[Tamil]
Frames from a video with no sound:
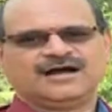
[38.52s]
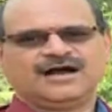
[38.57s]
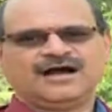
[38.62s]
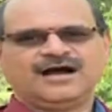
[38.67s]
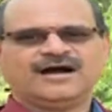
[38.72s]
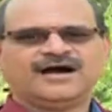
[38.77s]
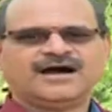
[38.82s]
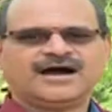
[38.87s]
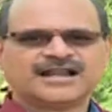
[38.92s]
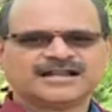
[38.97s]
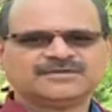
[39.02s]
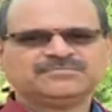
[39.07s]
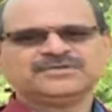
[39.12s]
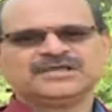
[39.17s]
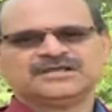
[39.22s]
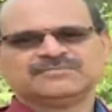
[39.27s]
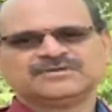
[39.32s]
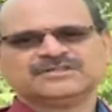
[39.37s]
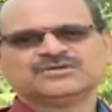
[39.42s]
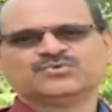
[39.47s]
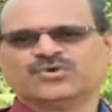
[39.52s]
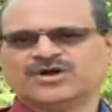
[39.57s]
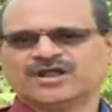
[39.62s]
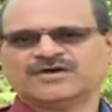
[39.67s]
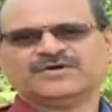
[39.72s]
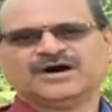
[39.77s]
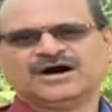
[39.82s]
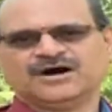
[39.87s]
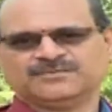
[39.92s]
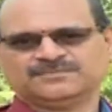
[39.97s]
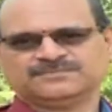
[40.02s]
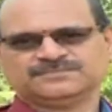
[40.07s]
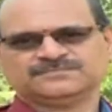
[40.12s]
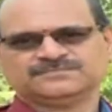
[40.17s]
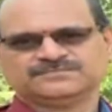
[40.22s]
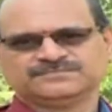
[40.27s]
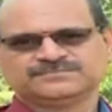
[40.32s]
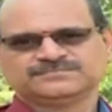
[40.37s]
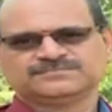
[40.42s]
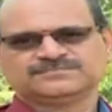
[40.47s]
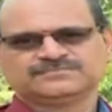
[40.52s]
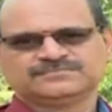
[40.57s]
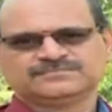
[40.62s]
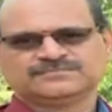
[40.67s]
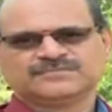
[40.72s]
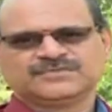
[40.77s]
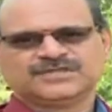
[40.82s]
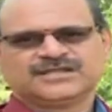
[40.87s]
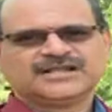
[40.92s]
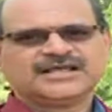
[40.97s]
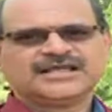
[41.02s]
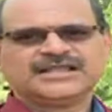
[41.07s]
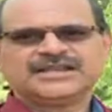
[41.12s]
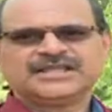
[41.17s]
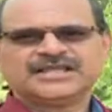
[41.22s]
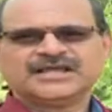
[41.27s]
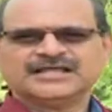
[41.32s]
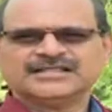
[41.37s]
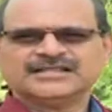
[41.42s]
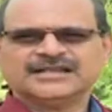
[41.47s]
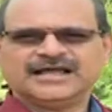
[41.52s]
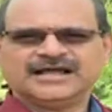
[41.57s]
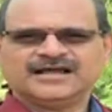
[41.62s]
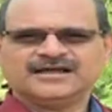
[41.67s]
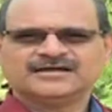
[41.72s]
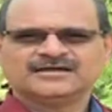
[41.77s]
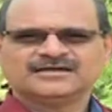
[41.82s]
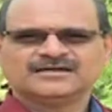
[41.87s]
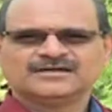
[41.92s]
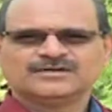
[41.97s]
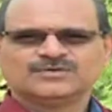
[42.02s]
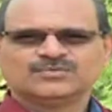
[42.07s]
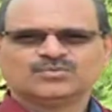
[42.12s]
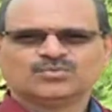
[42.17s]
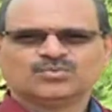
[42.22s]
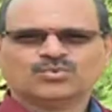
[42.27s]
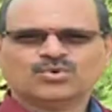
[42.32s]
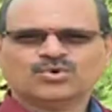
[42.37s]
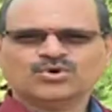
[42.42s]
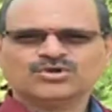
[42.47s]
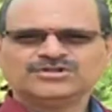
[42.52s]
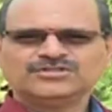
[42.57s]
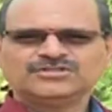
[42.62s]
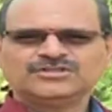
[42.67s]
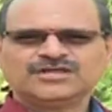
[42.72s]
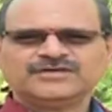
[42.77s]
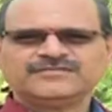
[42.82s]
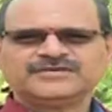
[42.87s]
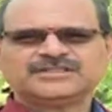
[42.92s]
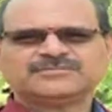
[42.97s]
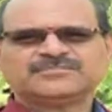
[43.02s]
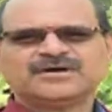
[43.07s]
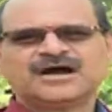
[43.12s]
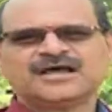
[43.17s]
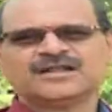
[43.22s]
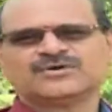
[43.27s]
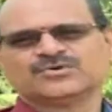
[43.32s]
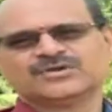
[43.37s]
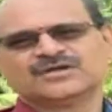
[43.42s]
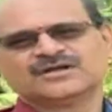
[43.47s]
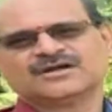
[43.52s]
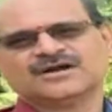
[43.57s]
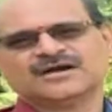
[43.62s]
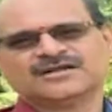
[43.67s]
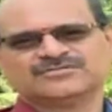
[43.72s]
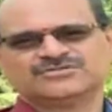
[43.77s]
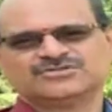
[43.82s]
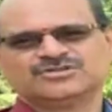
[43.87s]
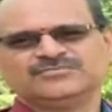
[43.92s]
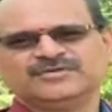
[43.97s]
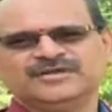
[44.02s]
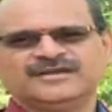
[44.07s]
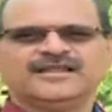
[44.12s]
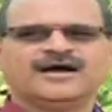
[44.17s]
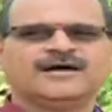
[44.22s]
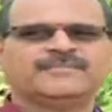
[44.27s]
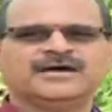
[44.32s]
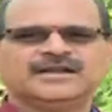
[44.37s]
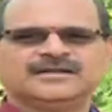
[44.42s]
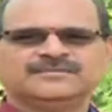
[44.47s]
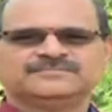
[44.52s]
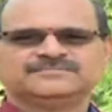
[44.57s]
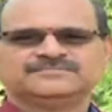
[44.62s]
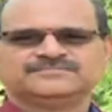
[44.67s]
ஆகாரம் என்பது உணவாகும் ஏன்னா இன்றைக்கி அதில் எந்த விதமான ஒரு கருத்தும் இல்லாமல்